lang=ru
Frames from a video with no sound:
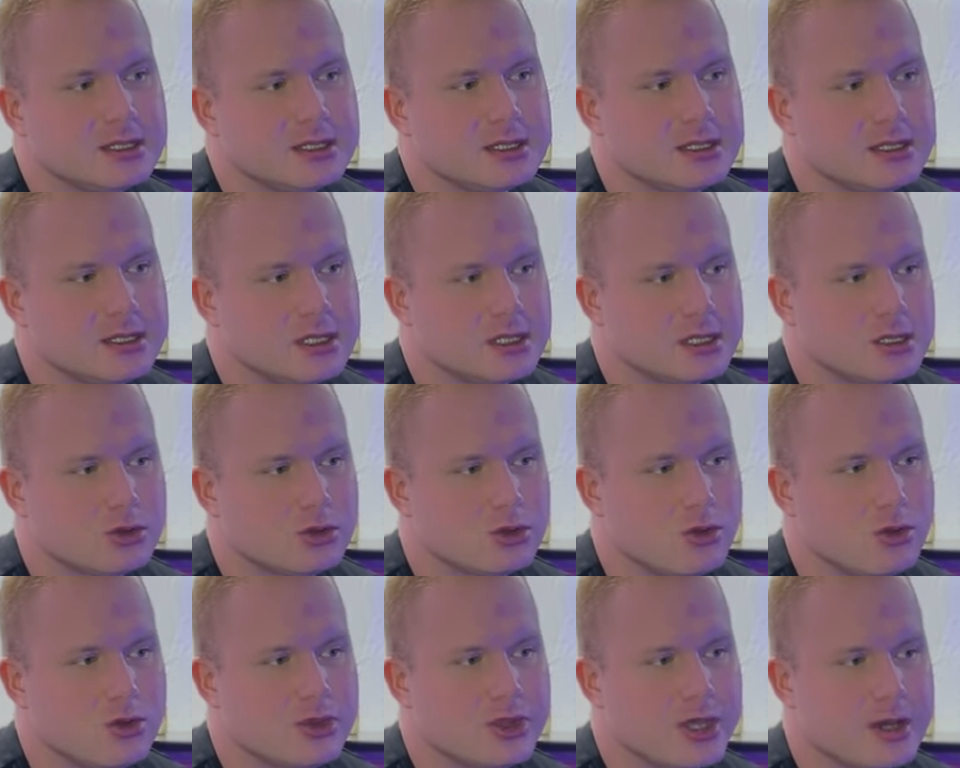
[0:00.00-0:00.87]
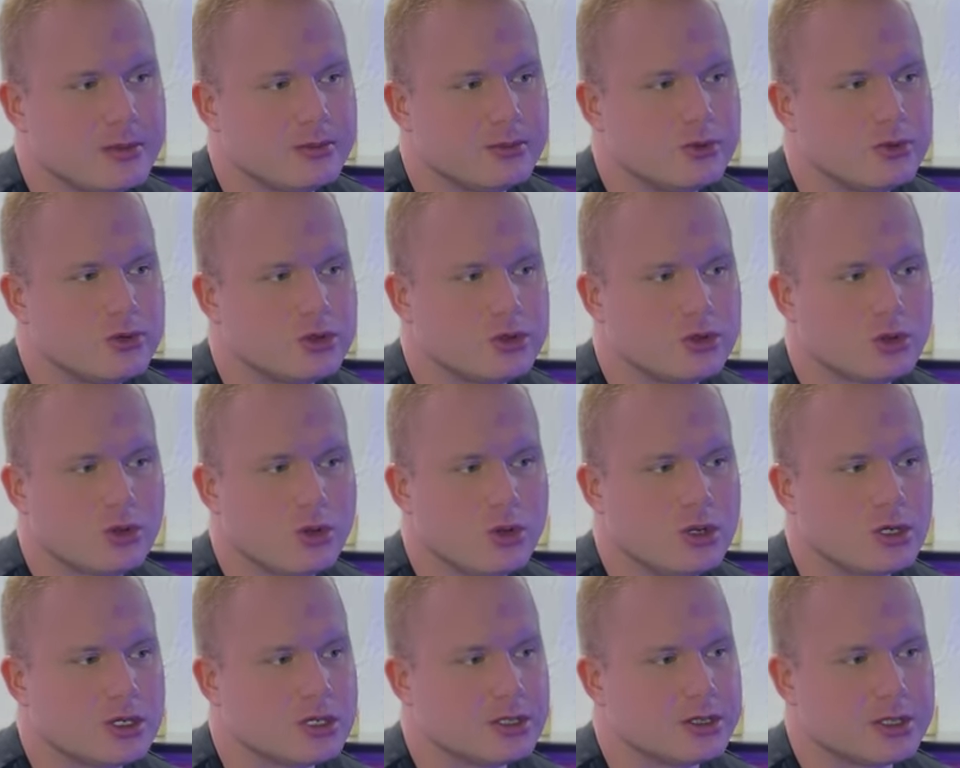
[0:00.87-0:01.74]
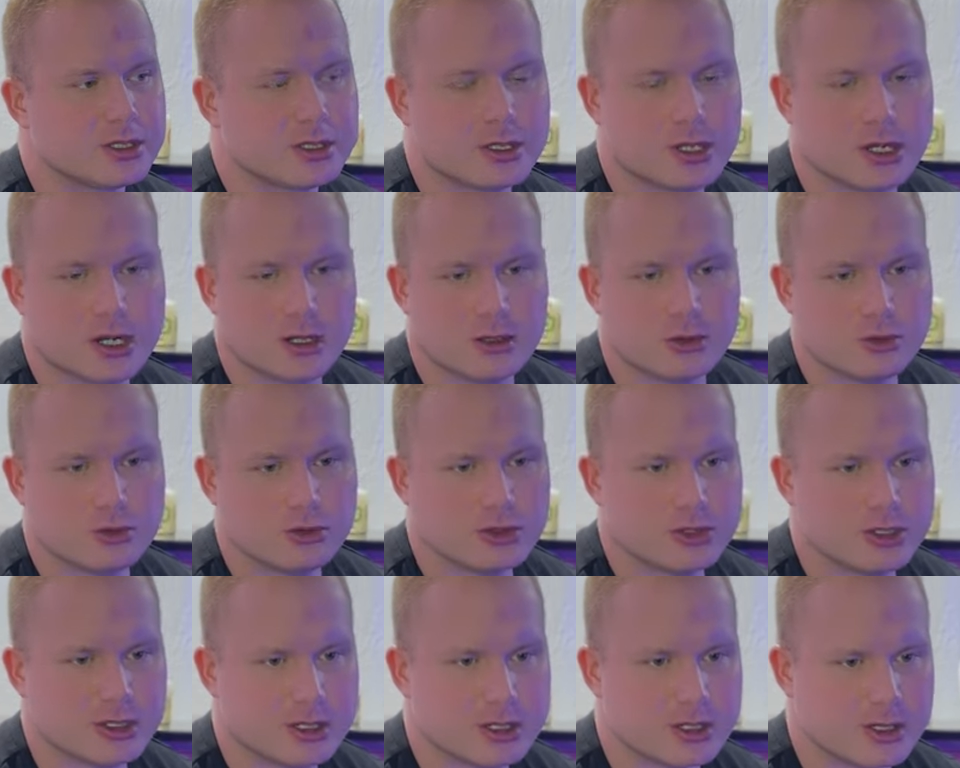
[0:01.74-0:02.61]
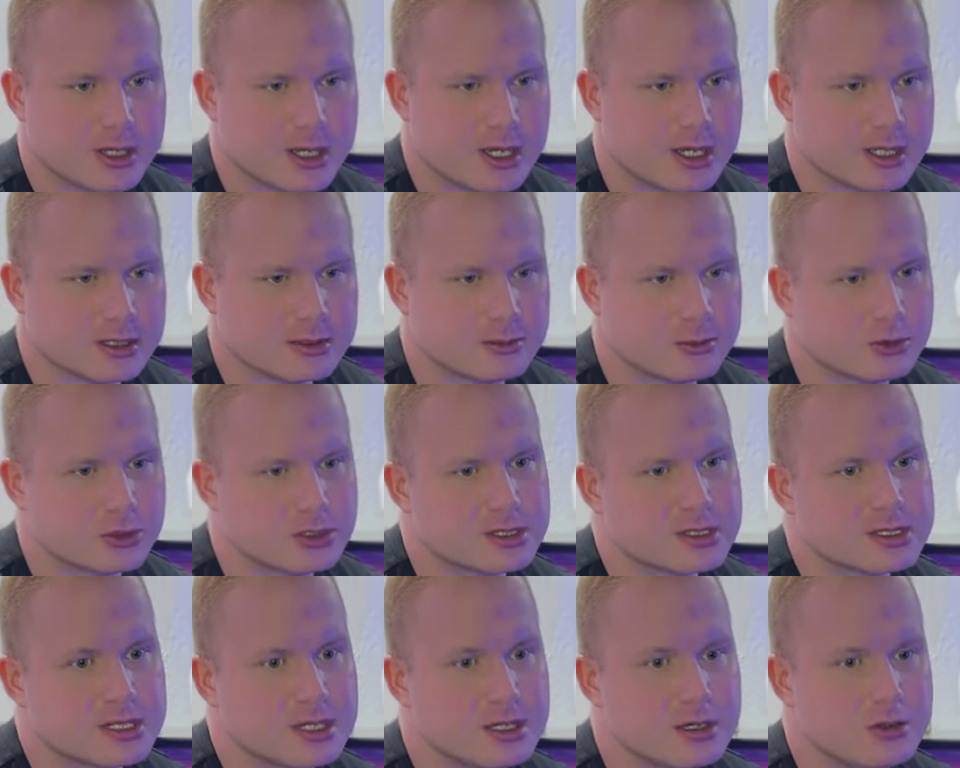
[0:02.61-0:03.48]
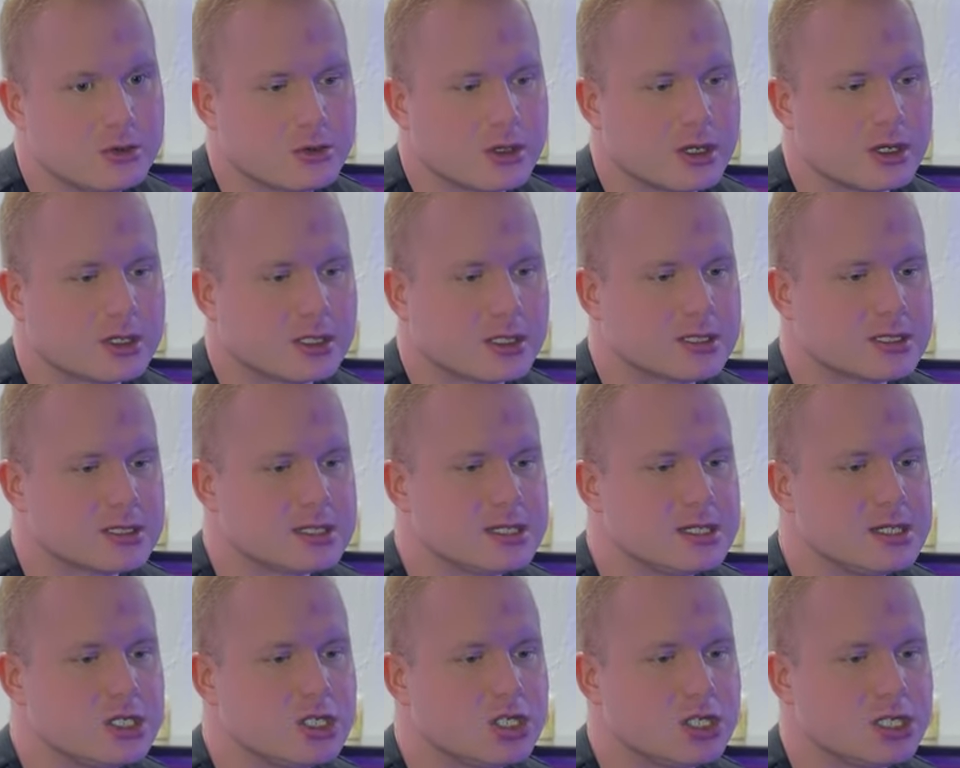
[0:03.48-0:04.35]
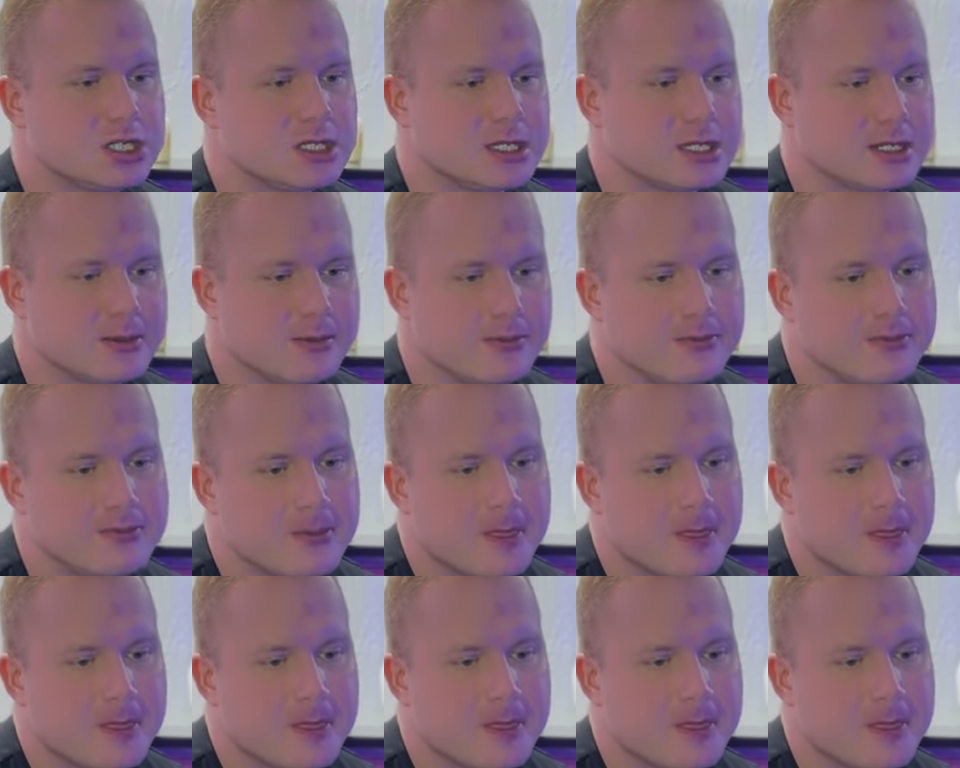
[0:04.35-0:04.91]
и то там будет только нандролон деканат, вот с целью как раз снижения